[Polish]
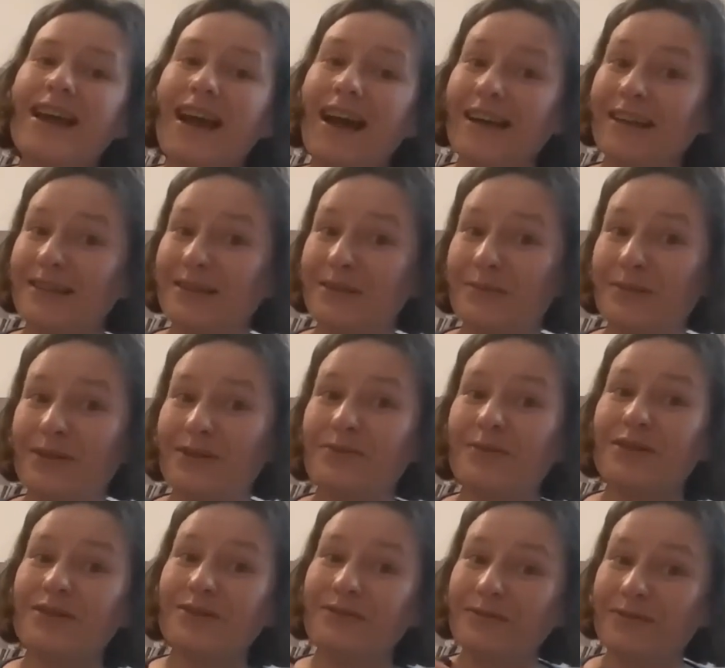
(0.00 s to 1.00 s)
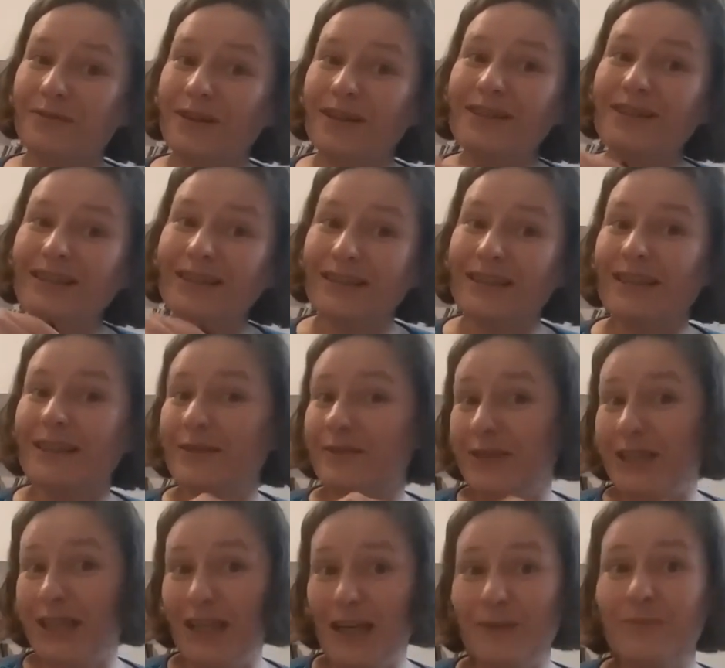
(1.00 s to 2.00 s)
ale zobaczyłaś to właśnie teraz w
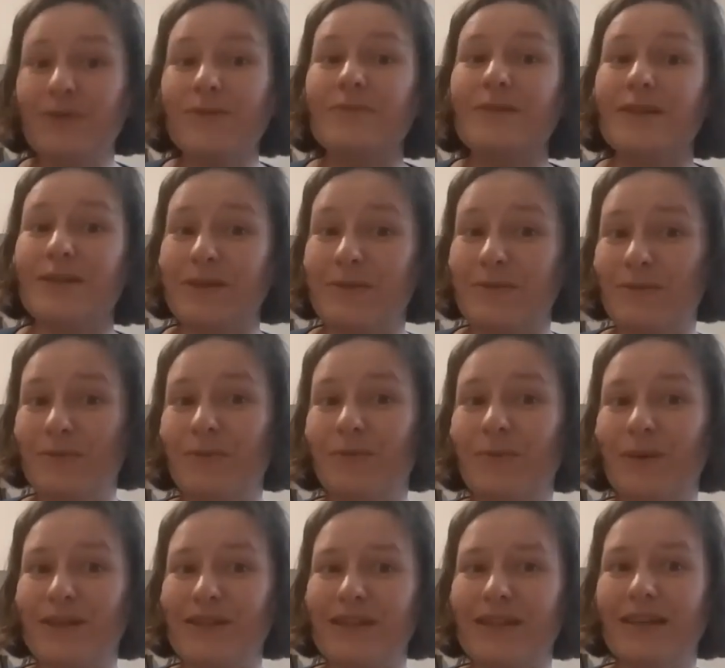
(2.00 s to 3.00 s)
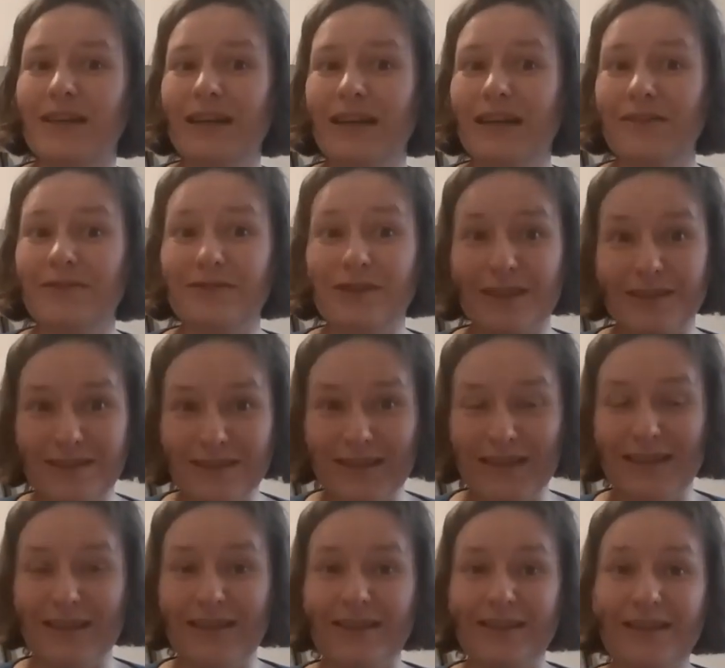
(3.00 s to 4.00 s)
najlepszym dla ciebie momencie, wtedy,
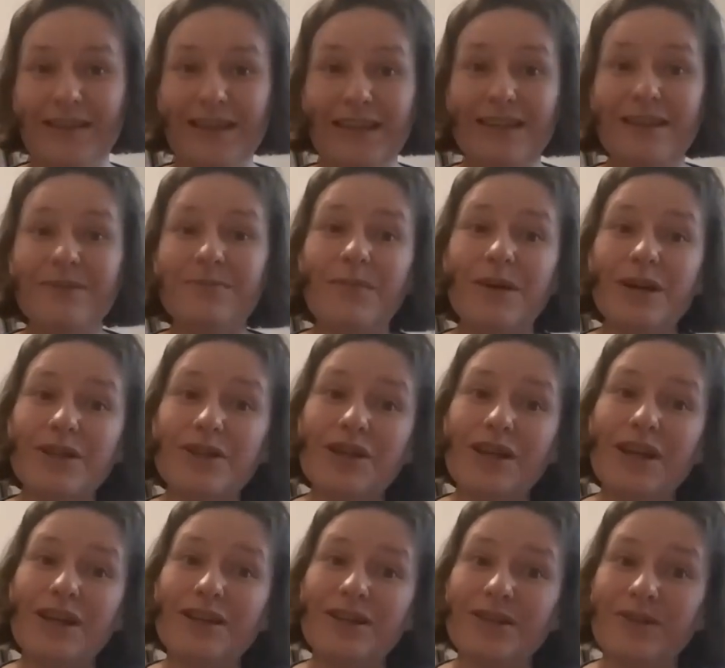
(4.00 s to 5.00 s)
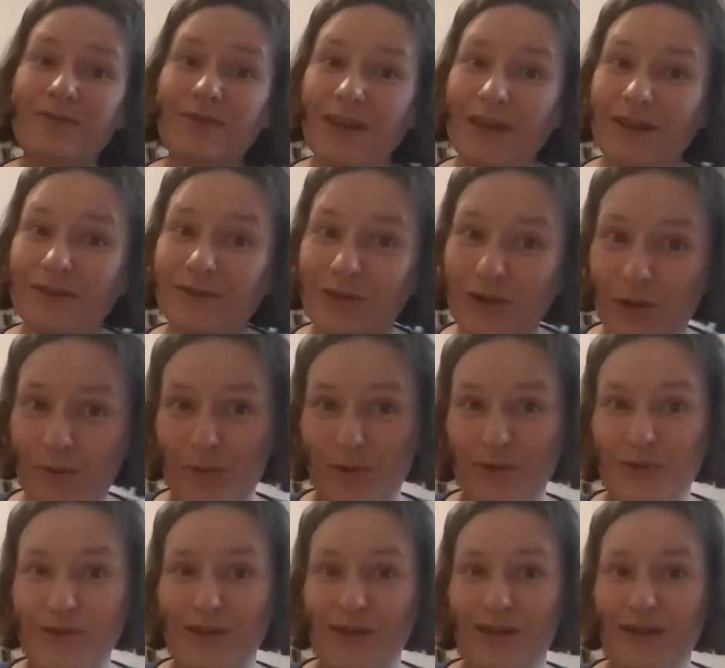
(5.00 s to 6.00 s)
kiedy masz
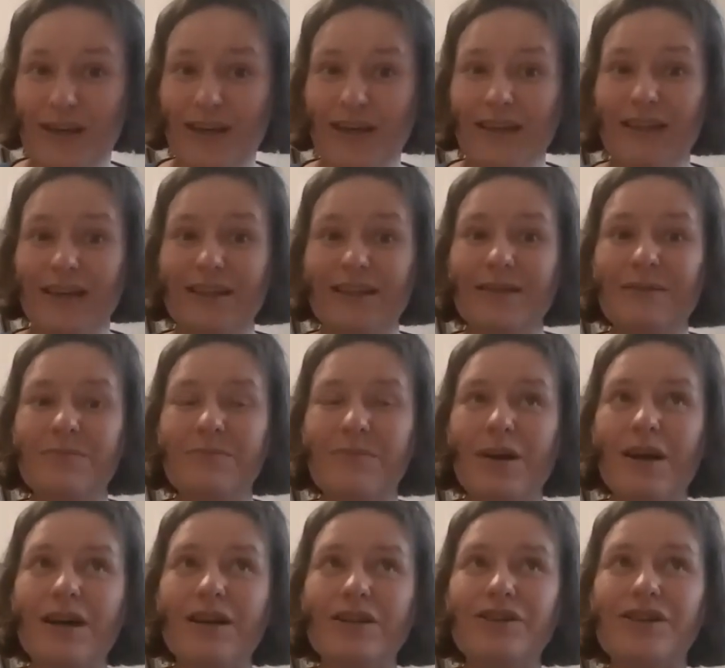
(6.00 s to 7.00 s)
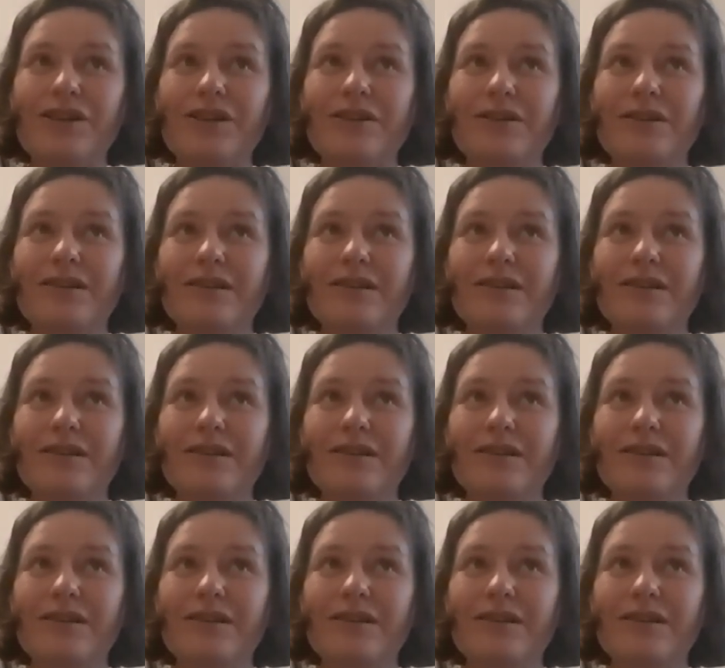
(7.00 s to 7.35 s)
świadomość kiedy masz e,